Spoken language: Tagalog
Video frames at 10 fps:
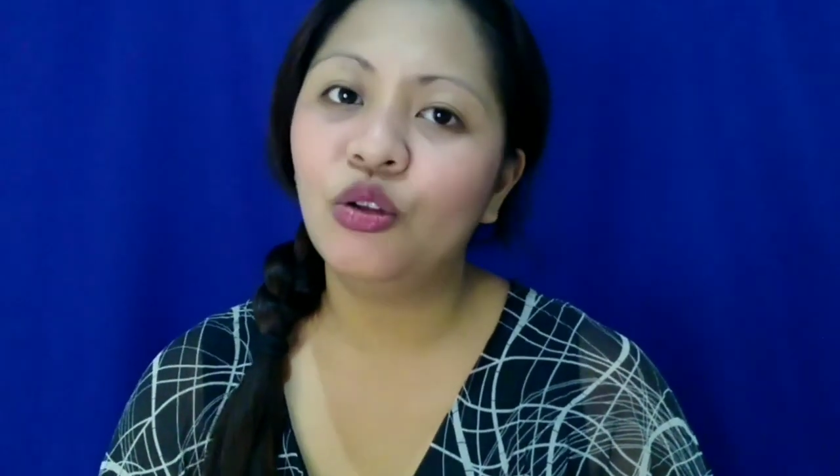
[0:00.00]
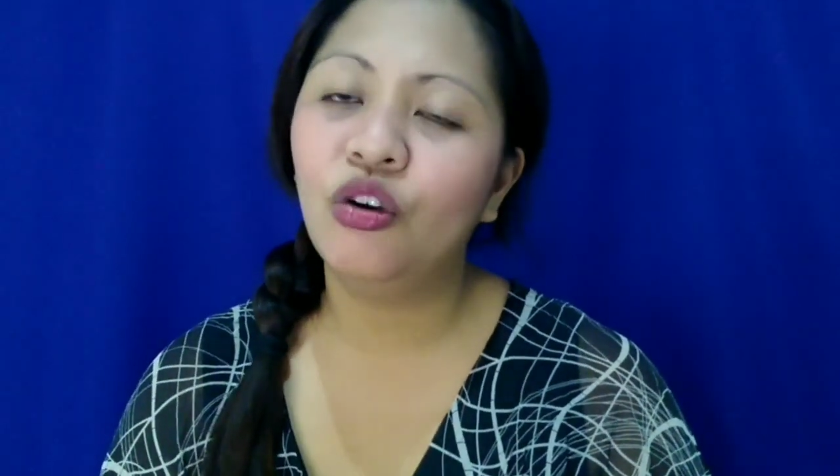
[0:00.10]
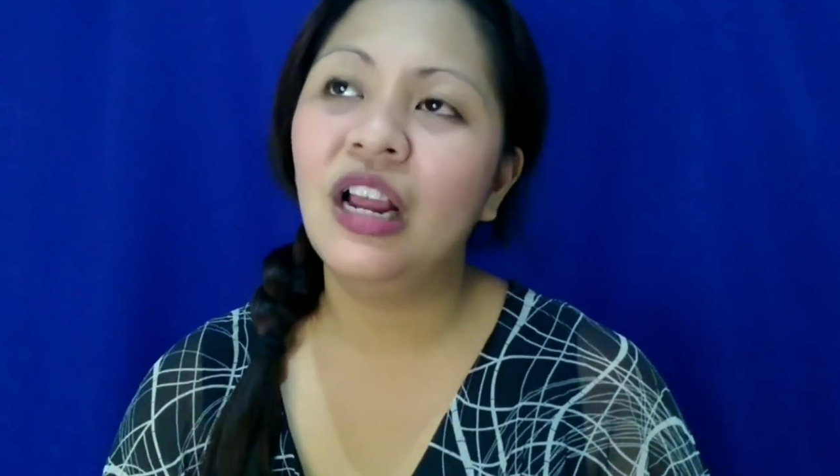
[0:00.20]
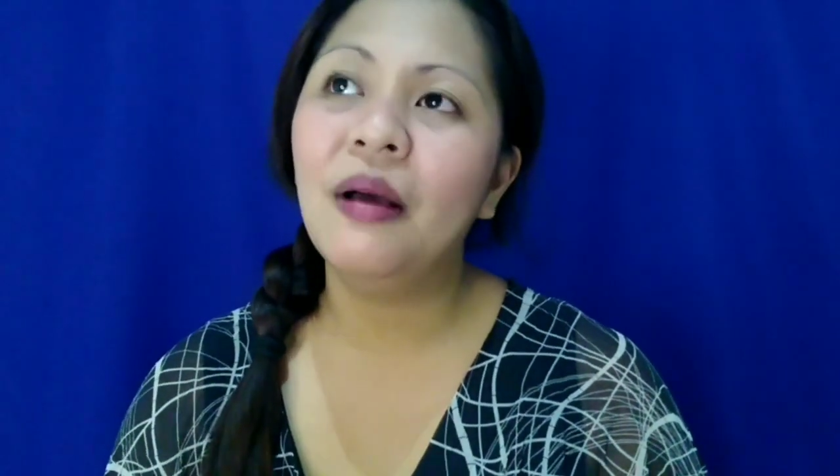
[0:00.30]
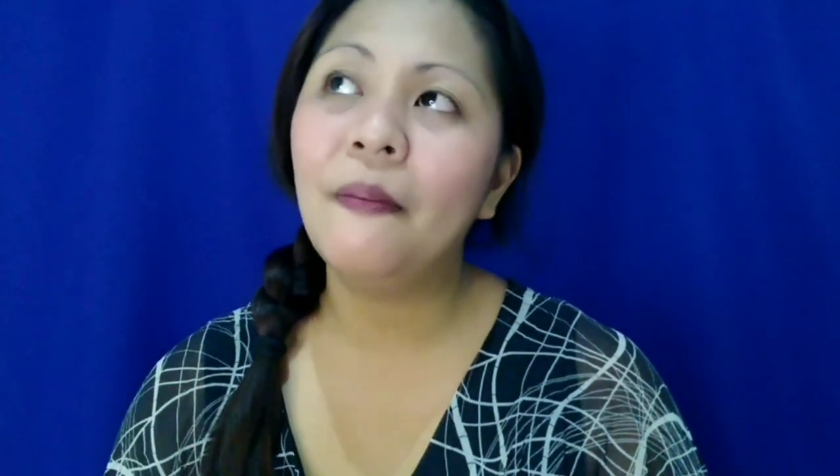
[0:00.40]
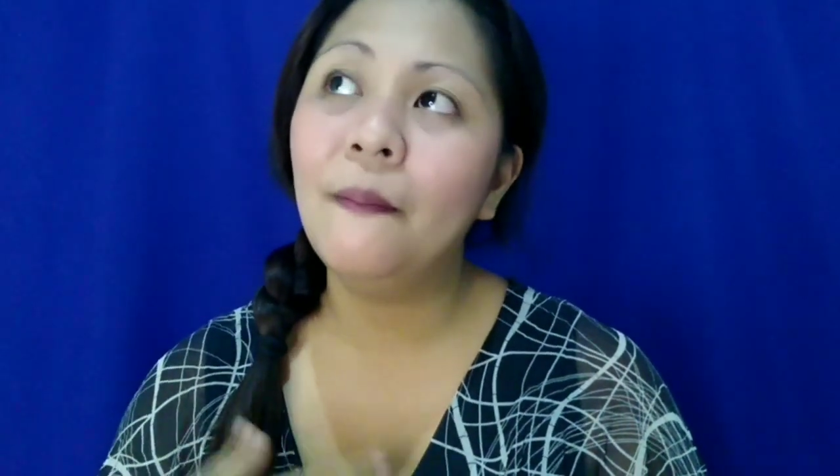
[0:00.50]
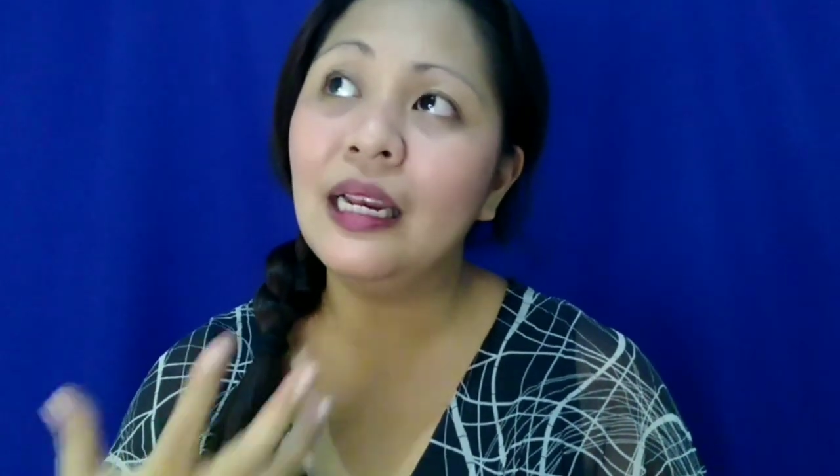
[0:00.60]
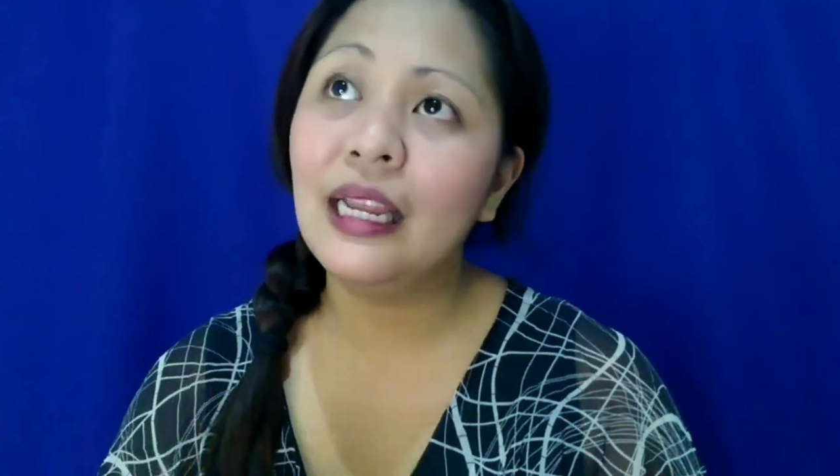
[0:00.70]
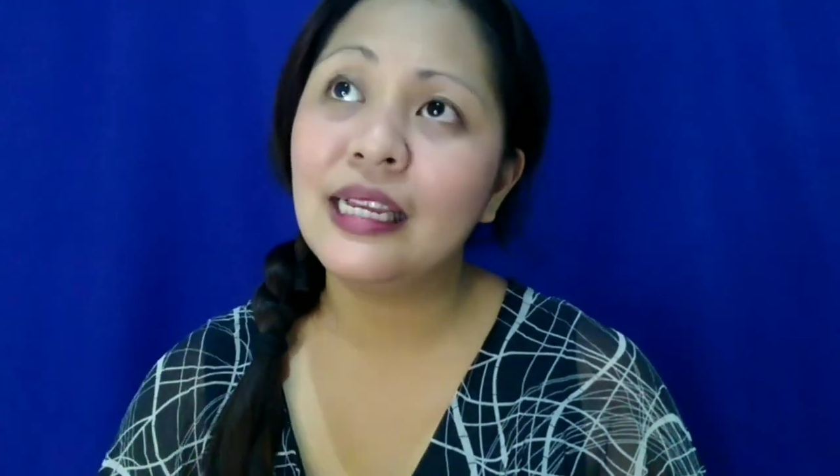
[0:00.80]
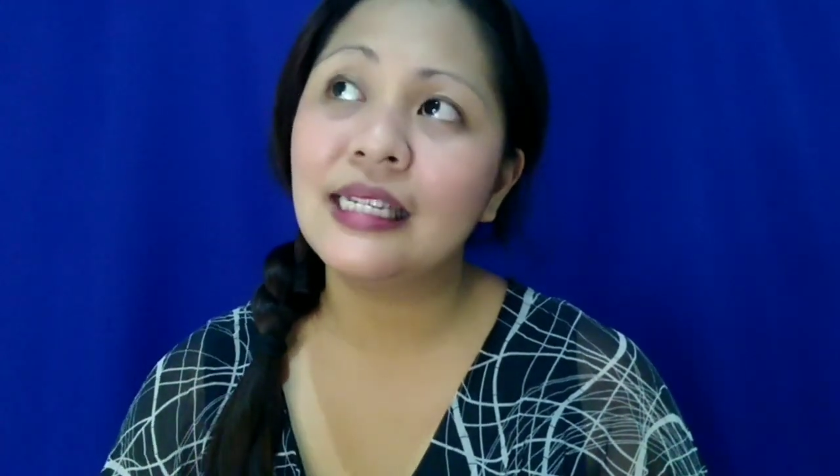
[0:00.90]
to na
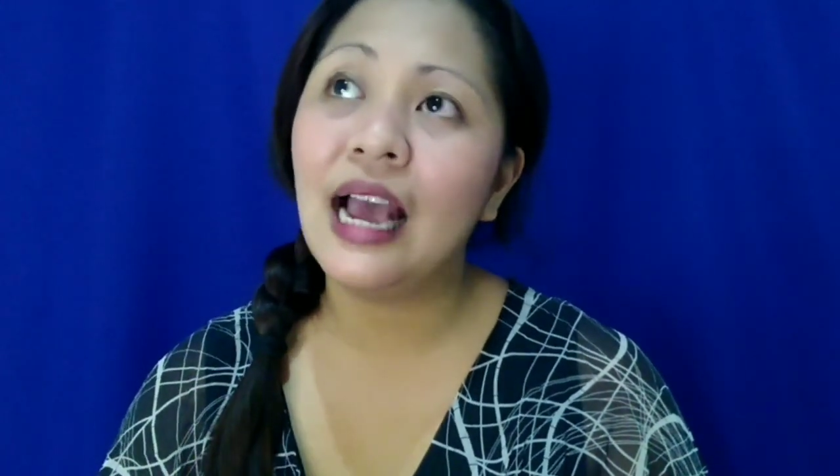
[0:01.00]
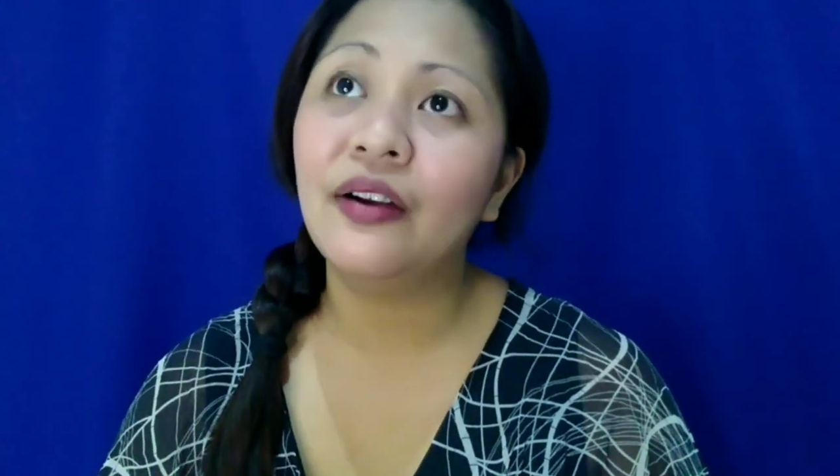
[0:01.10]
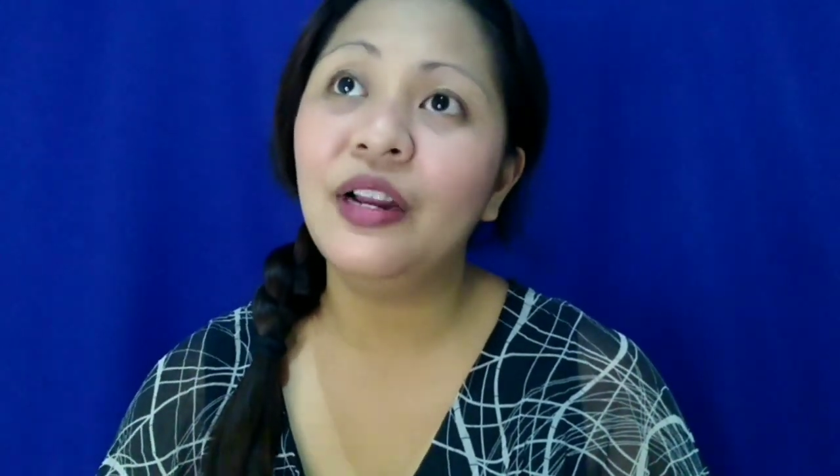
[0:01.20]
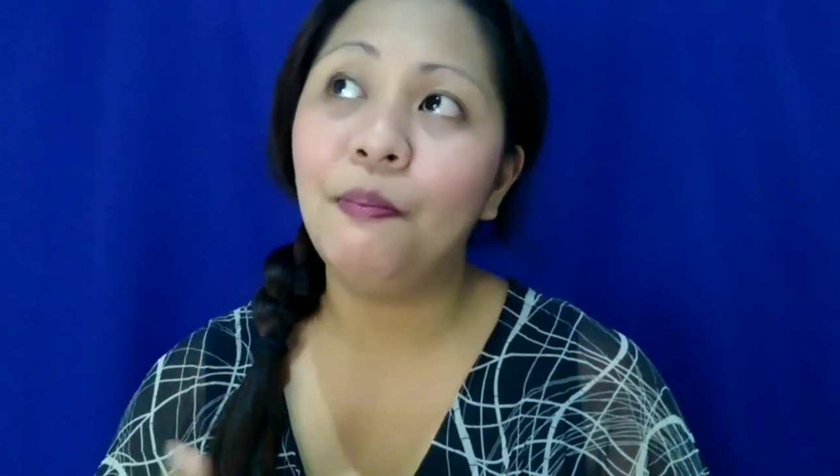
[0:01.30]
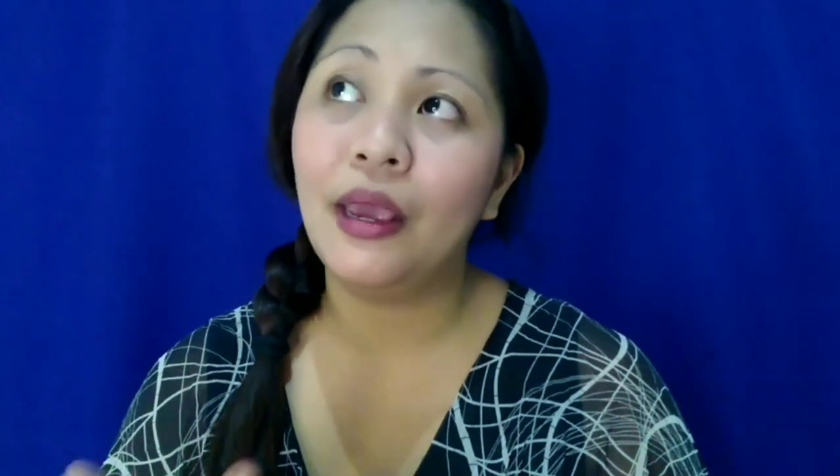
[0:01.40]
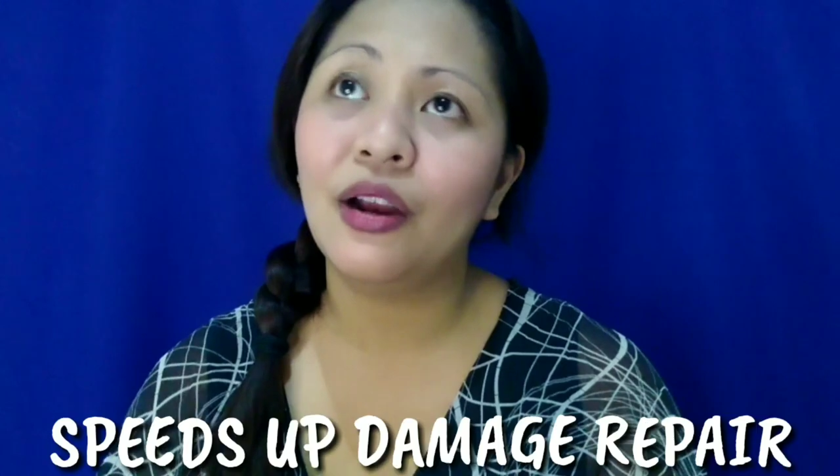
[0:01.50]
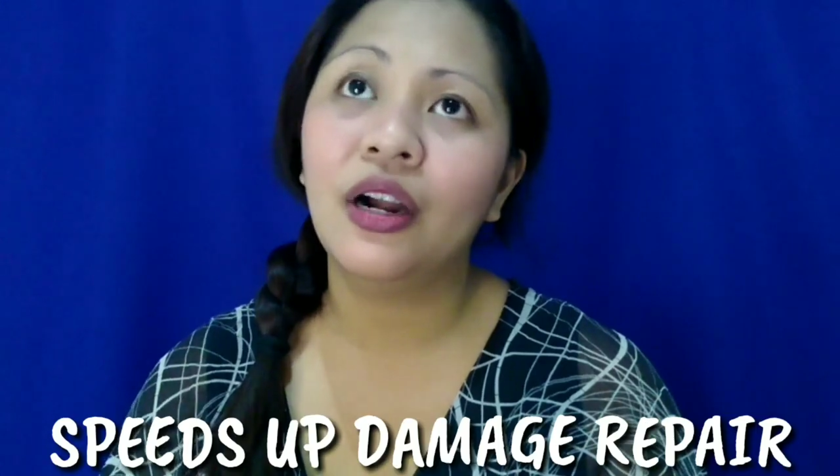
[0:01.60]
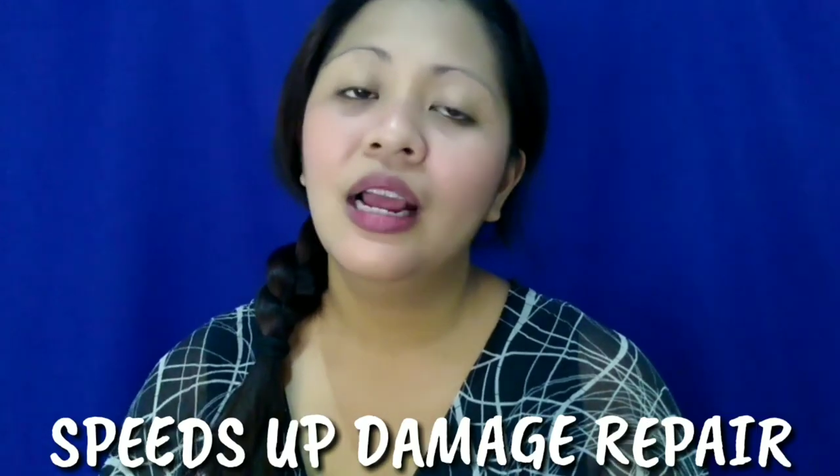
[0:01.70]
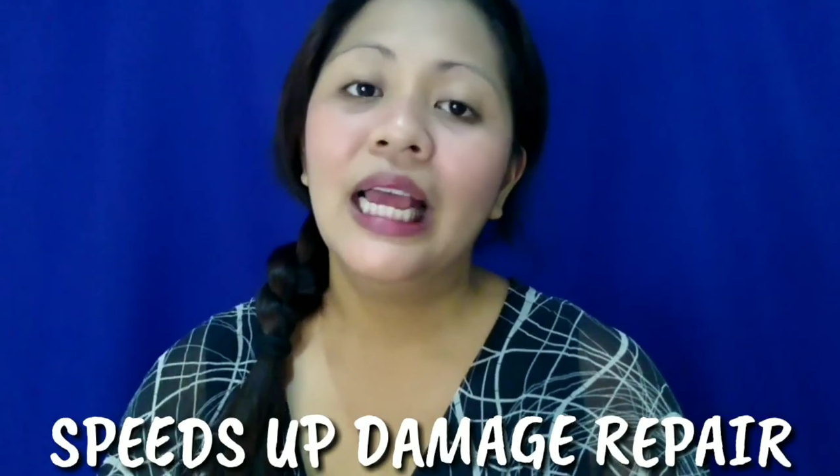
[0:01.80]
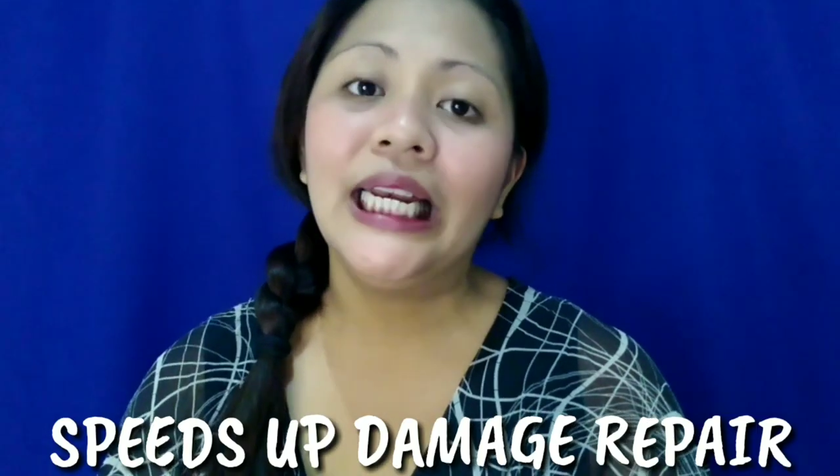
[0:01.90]
mapabilis ang repair